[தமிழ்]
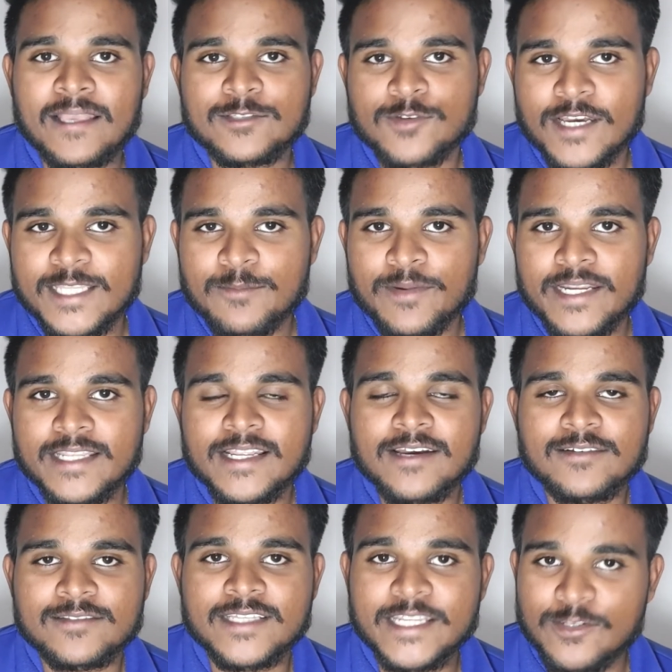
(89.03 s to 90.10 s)
ஸோ அதை பற்றி
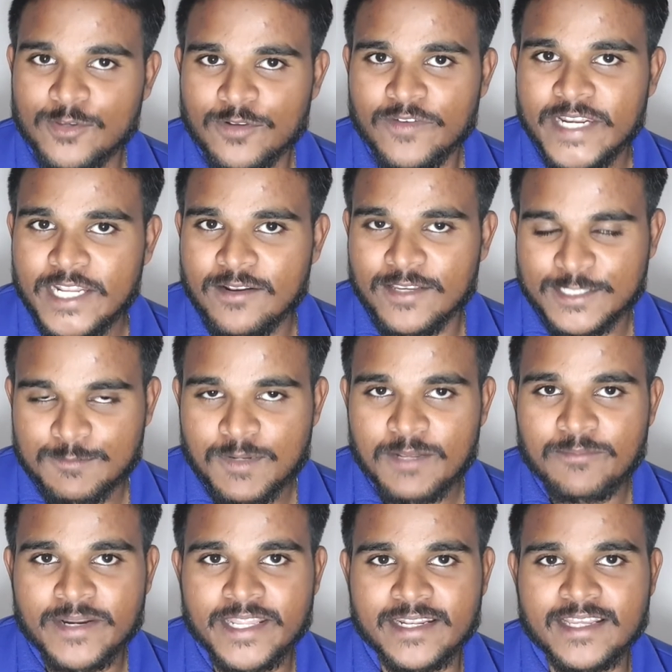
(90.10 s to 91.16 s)
நான் வந்து இன்னொரு வீடியோவில்
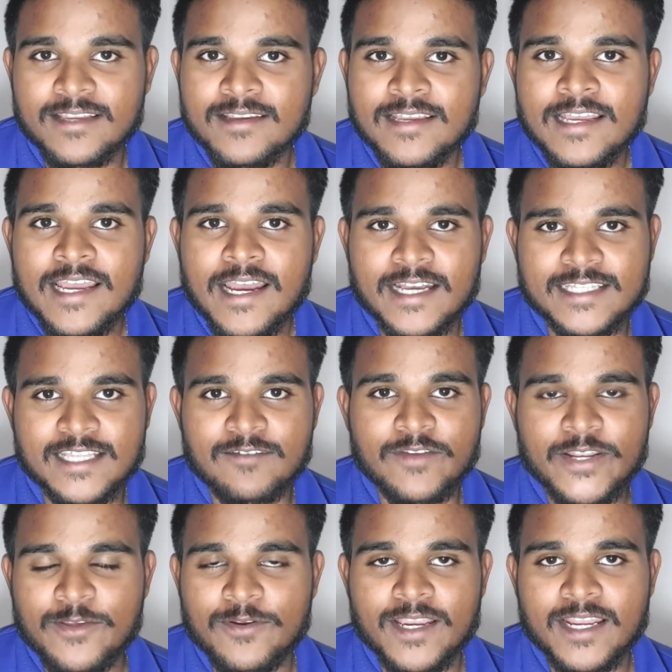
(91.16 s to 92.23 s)
எக்ஸ்பிளைன் பண்ணியிருக்கேன் அந்த
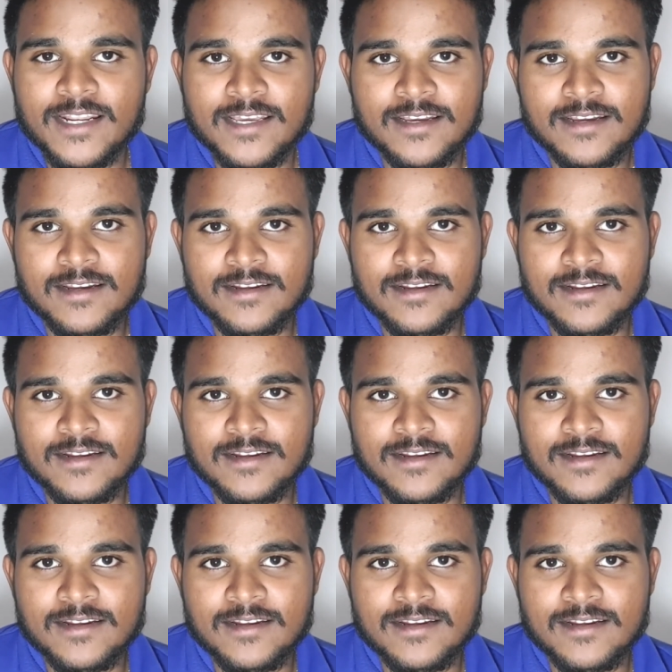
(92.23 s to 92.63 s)
வீடியோக்கான